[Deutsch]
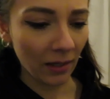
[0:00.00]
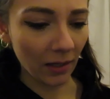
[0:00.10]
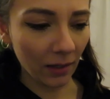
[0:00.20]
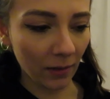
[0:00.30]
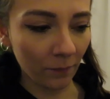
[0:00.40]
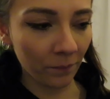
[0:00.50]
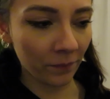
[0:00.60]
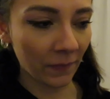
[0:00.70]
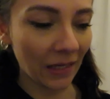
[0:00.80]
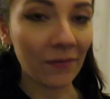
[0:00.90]

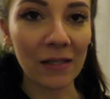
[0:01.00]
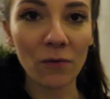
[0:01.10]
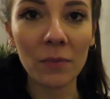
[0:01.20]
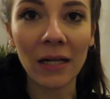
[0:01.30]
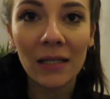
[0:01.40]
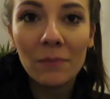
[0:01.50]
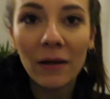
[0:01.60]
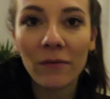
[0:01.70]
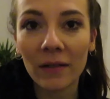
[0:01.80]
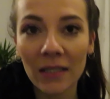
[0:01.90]
Ähm, ja, weil es für mich halt eben
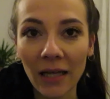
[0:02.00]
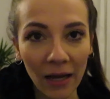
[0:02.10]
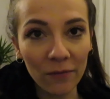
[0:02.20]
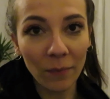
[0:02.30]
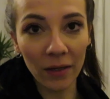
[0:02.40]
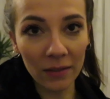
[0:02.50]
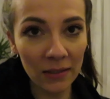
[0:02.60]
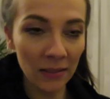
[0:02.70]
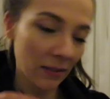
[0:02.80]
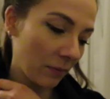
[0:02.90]
einfach nicht greifbar
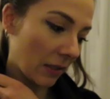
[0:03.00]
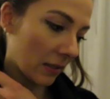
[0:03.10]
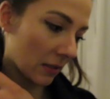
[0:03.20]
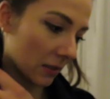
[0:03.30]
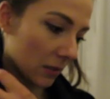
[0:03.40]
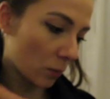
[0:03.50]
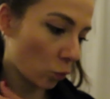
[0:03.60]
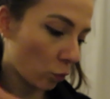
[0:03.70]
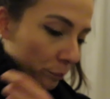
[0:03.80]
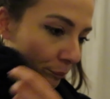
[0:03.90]
ist, im Gegensatz
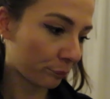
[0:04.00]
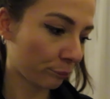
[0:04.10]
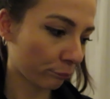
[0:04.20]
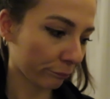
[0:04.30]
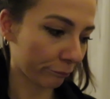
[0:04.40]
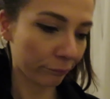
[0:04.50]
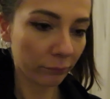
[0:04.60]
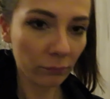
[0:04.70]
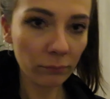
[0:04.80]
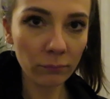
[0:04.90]
zu
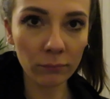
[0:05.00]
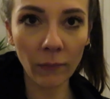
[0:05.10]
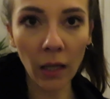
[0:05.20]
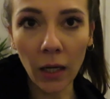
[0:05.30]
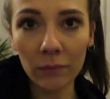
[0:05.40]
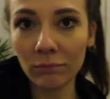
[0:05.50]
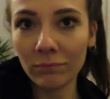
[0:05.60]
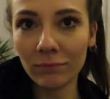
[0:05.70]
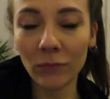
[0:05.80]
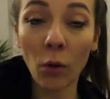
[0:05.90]
ja,
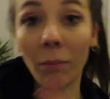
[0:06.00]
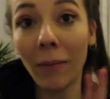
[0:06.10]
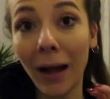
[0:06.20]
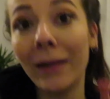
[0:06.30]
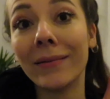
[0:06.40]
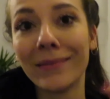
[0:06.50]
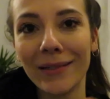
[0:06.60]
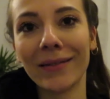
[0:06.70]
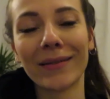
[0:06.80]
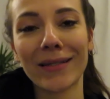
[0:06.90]
normalen
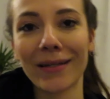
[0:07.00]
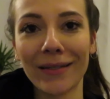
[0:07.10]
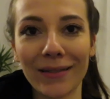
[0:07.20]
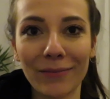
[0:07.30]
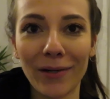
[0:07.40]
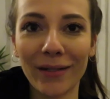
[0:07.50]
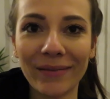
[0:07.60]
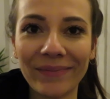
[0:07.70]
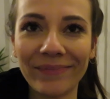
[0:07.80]
Dingen, sage ich jetzt mal.